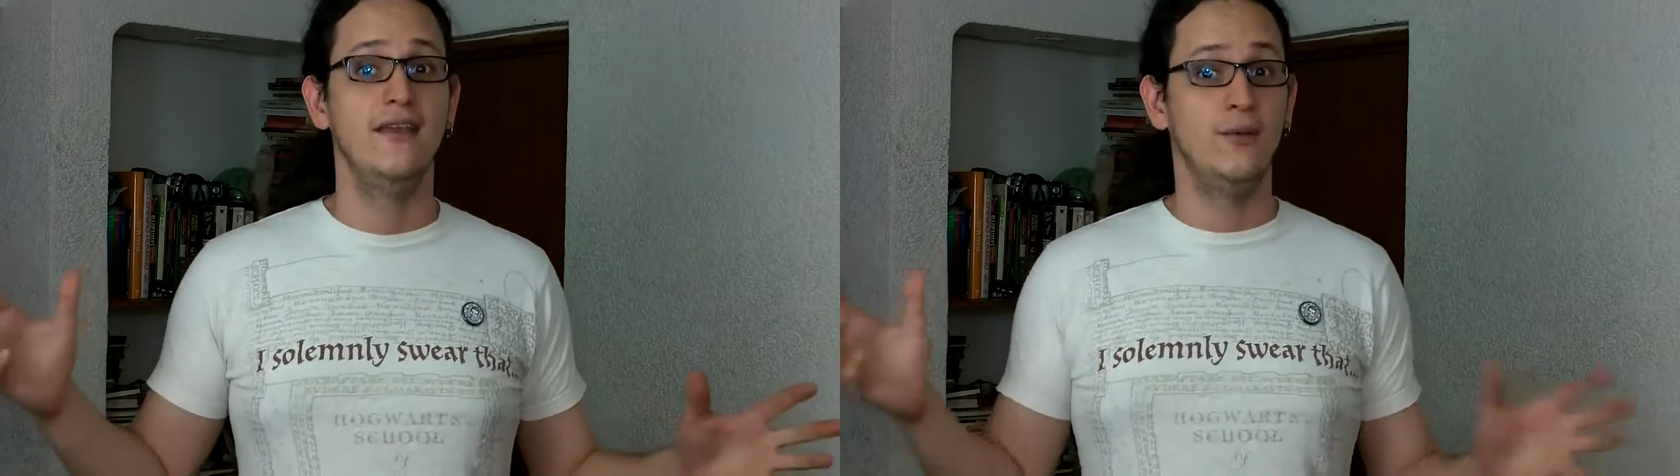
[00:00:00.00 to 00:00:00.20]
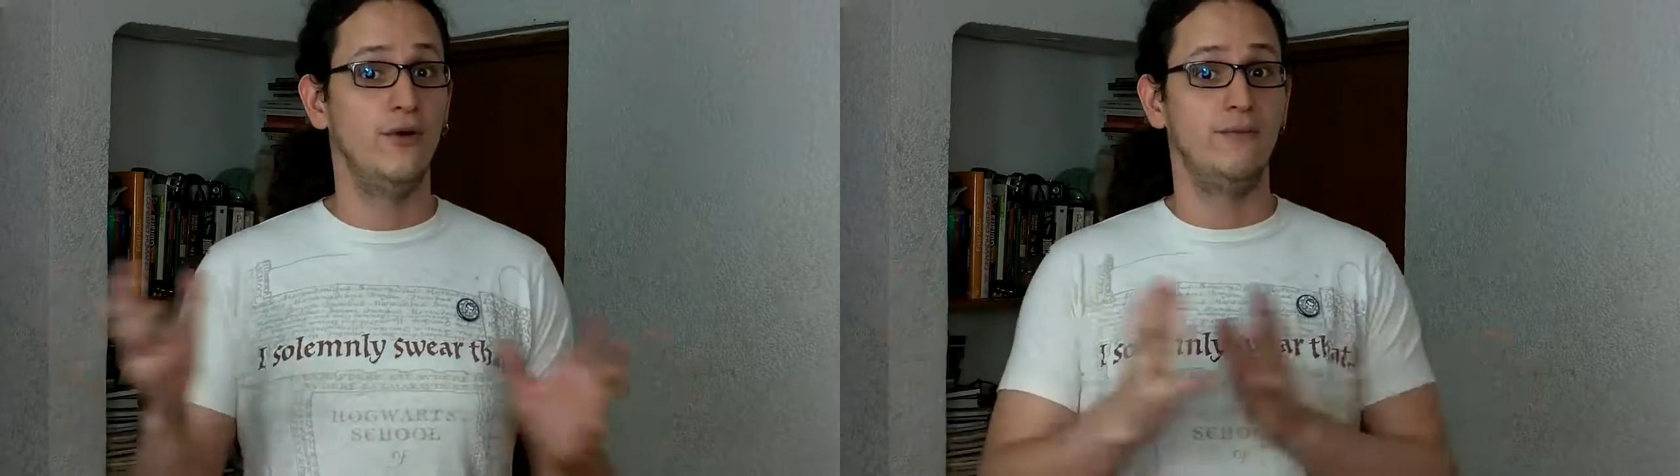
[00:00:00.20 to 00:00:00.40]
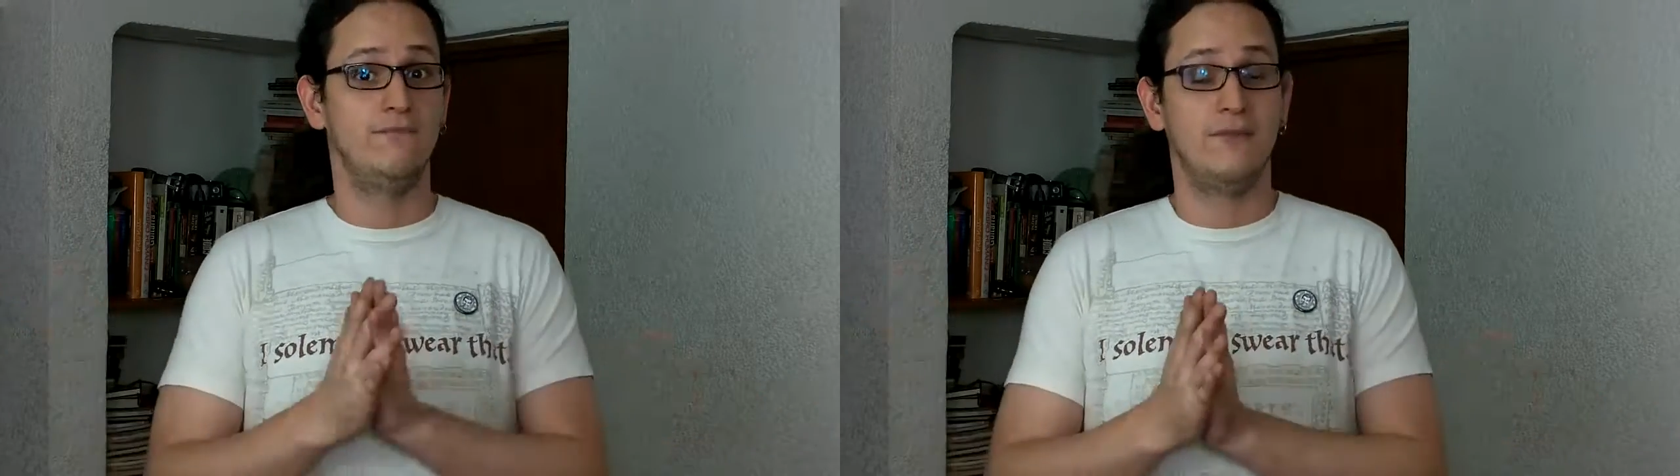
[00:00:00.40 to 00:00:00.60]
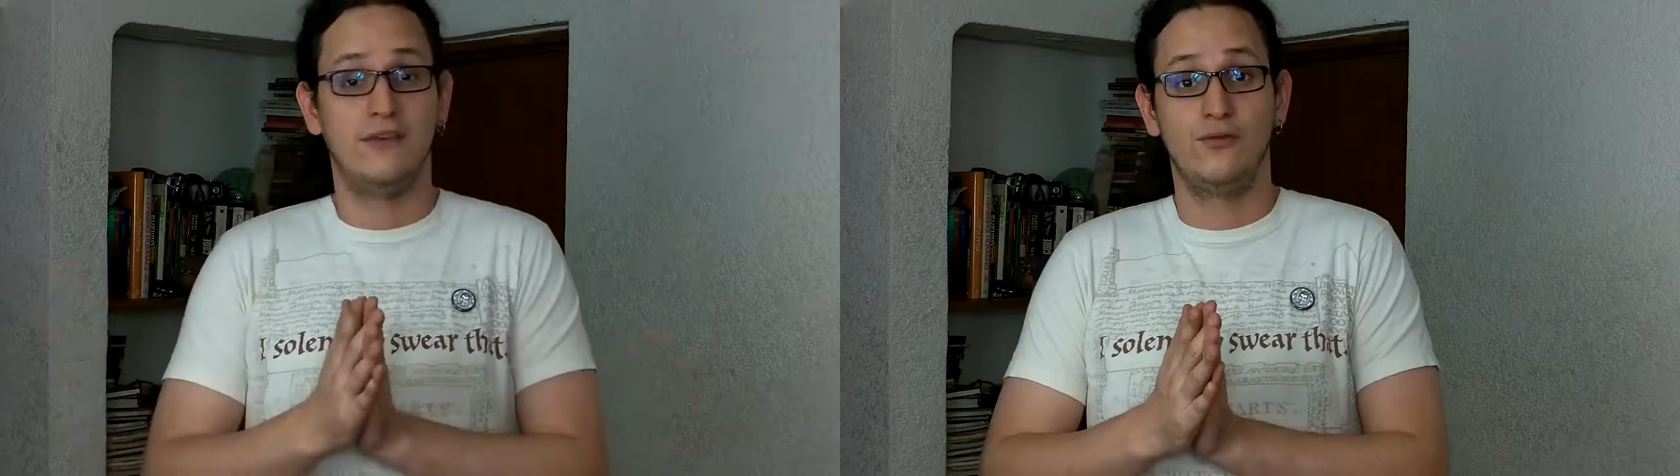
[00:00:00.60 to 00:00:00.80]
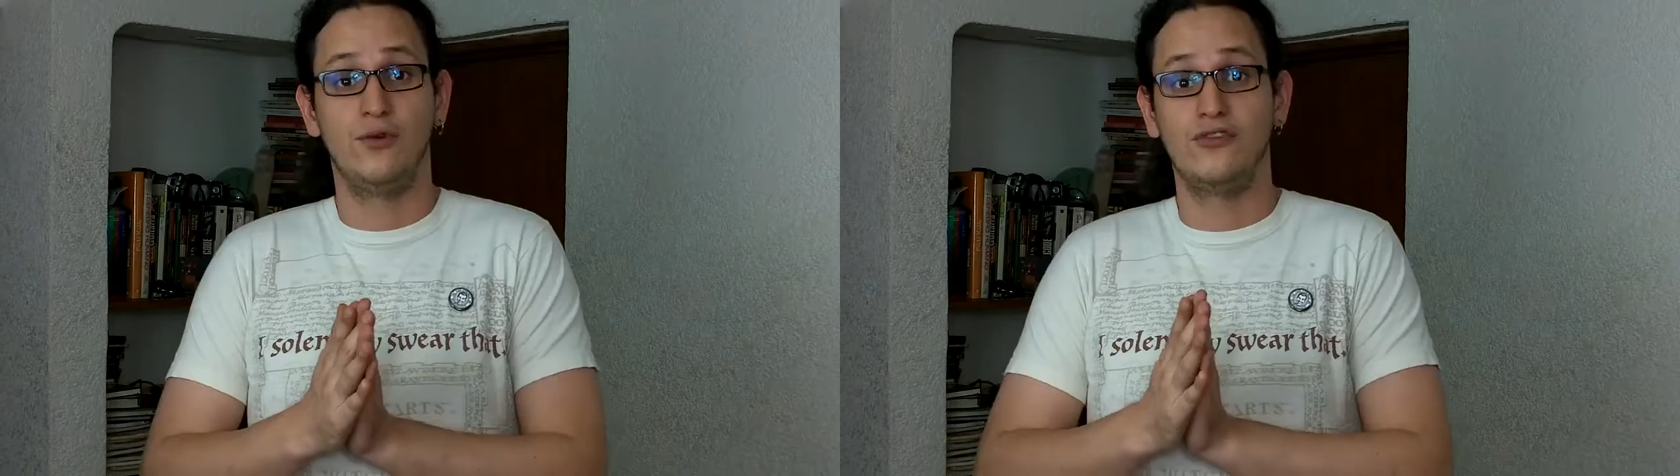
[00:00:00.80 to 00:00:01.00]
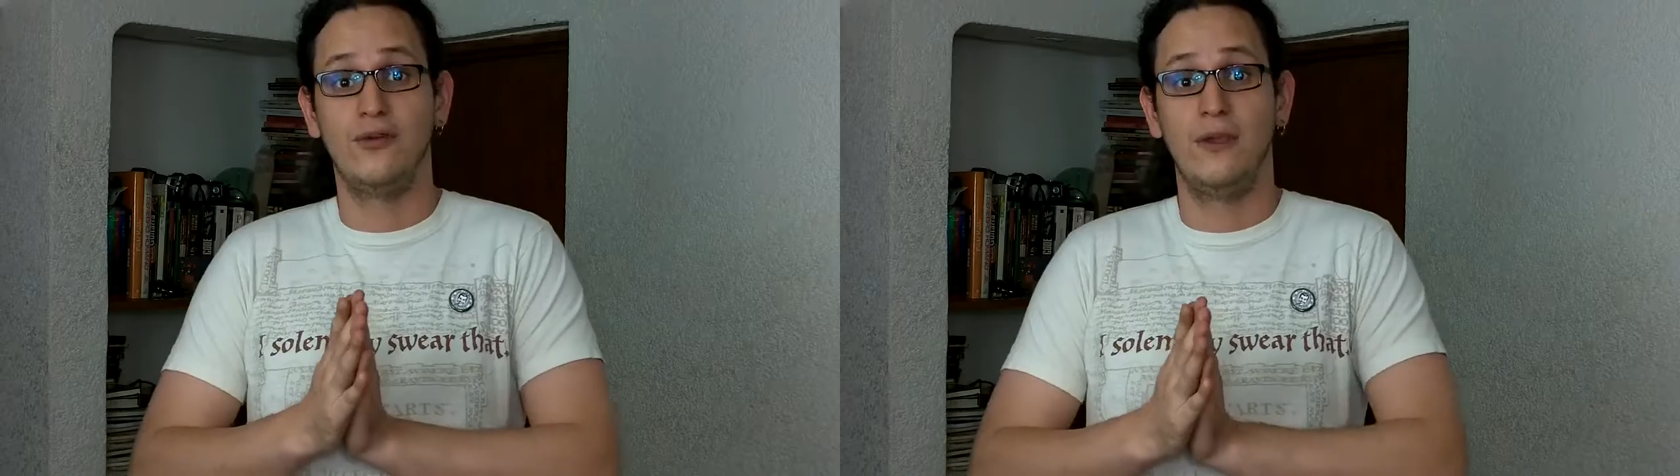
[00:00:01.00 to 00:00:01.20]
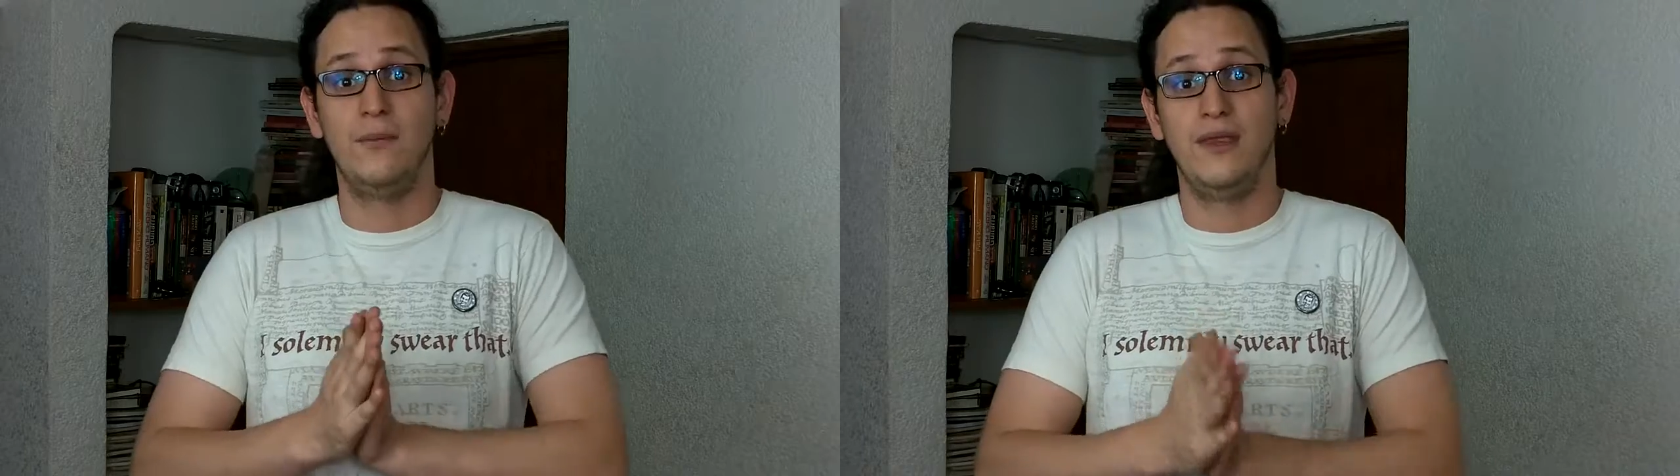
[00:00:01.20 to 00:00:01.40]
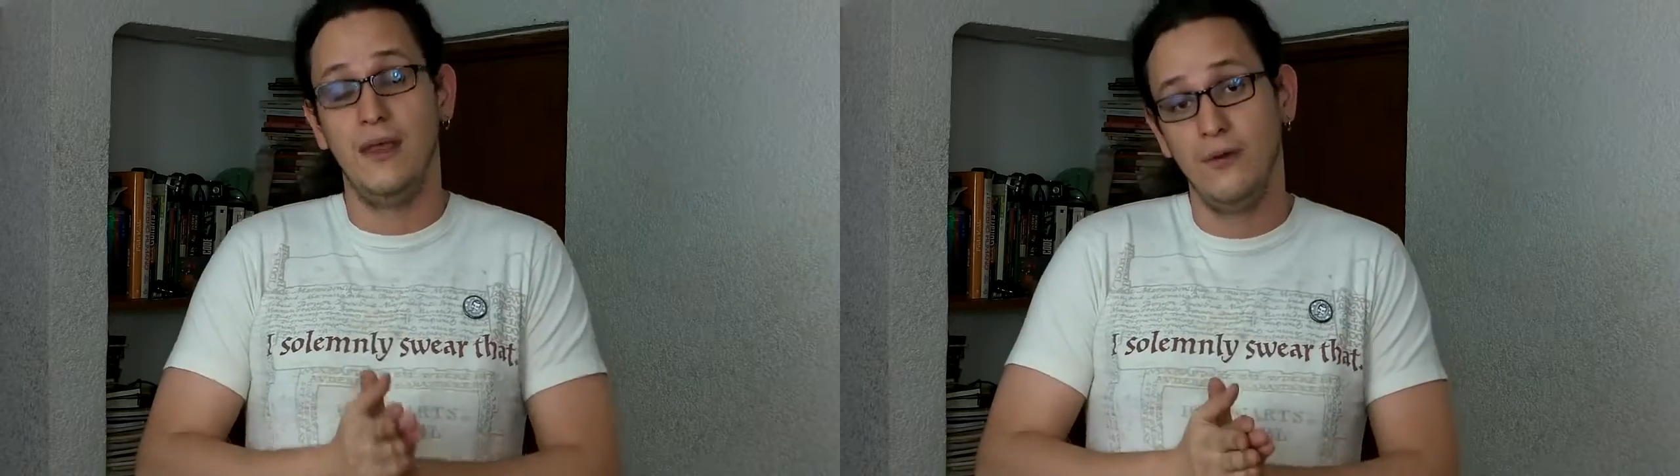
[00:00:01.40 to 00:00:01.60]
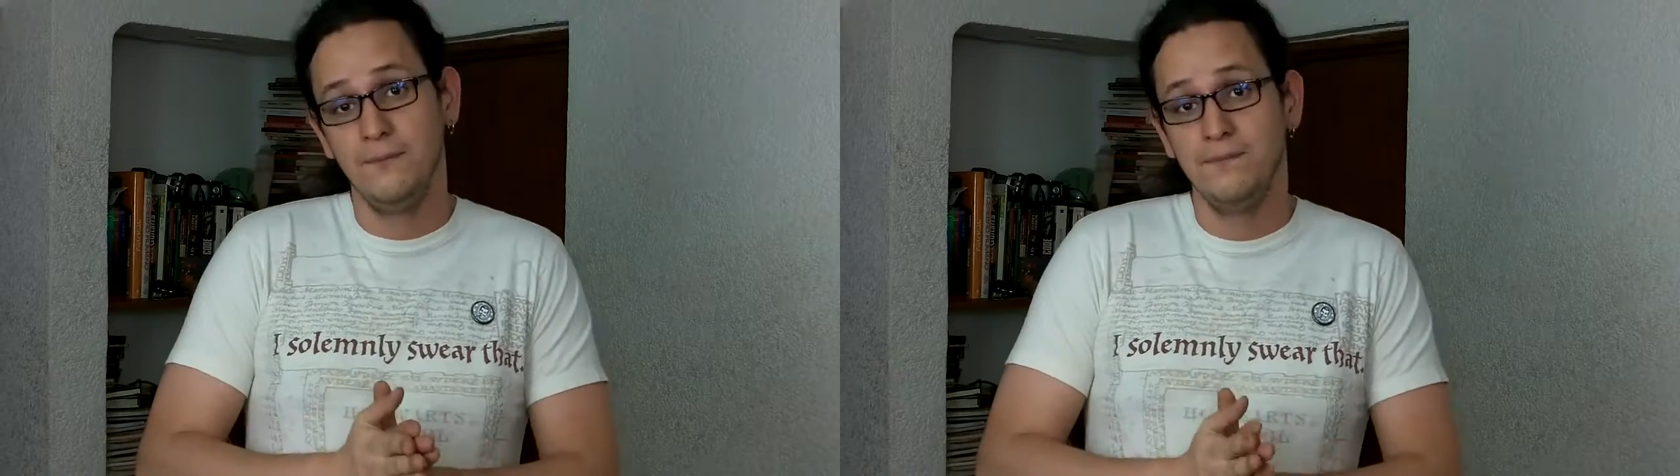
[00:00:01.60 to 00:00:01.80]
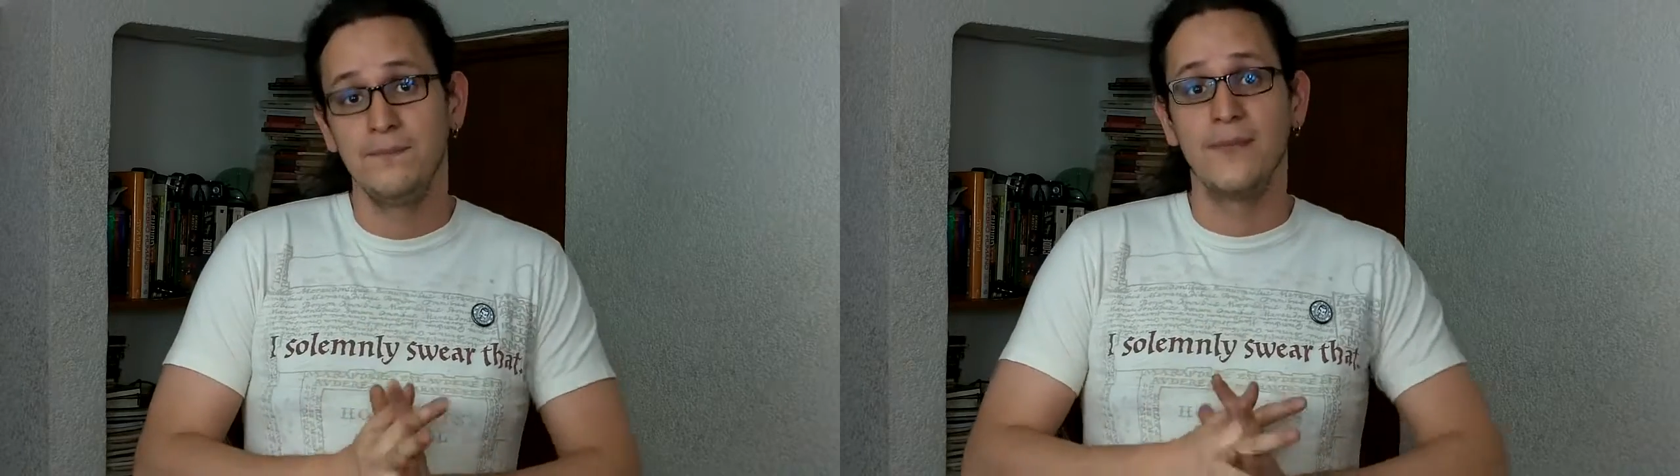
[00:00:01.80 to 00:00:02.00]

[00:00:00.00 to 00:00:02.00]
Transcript: Y bueno, es curso en video